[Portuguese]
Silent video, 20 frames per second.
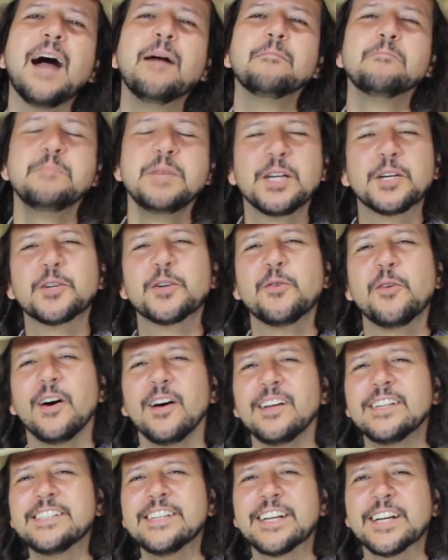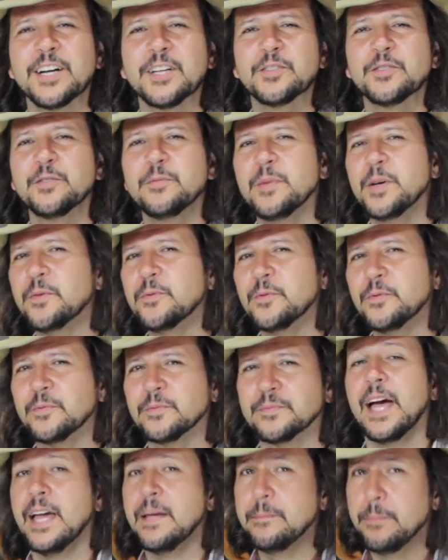a microaula de canto número 1. Um.
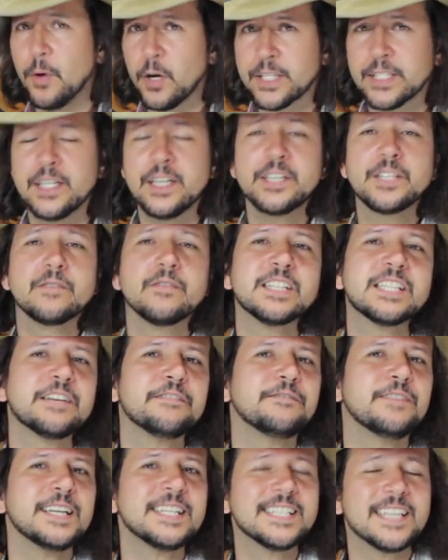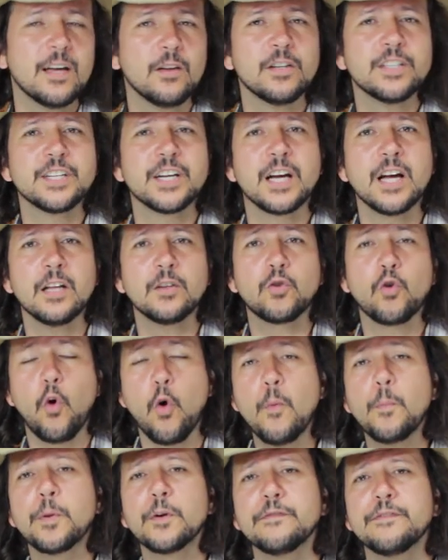É importante que você faça aula de canto
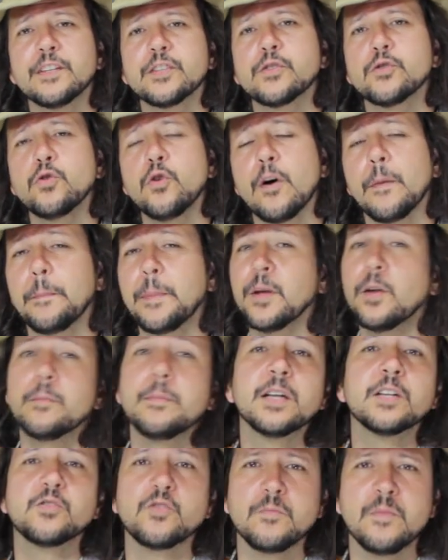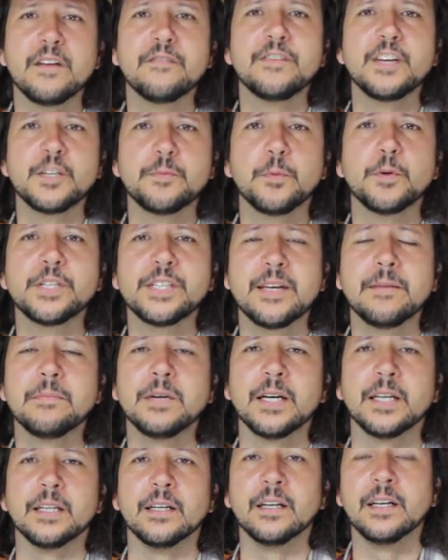com o professor pelo menos uma vez por
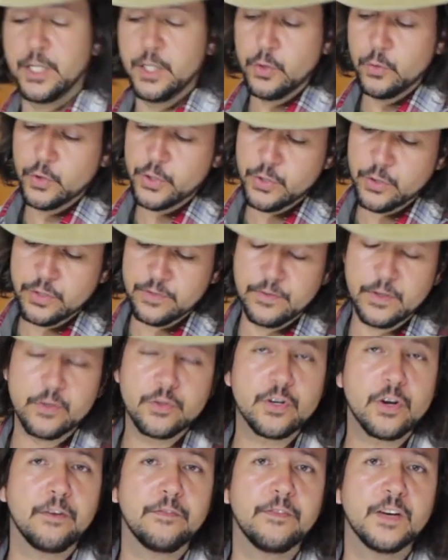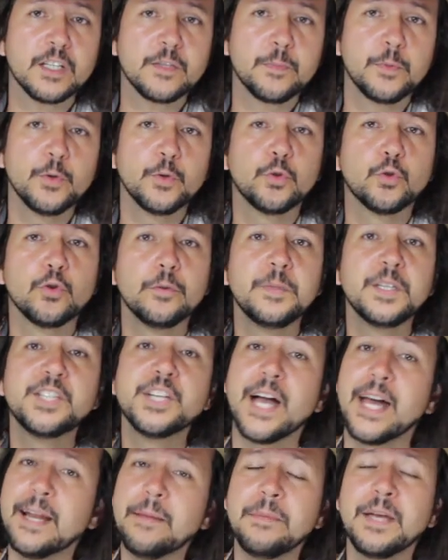semana e use os vídeos que eu faço para o YouTube
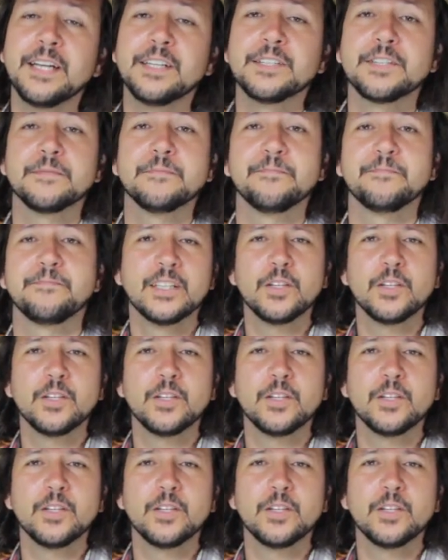diariamente.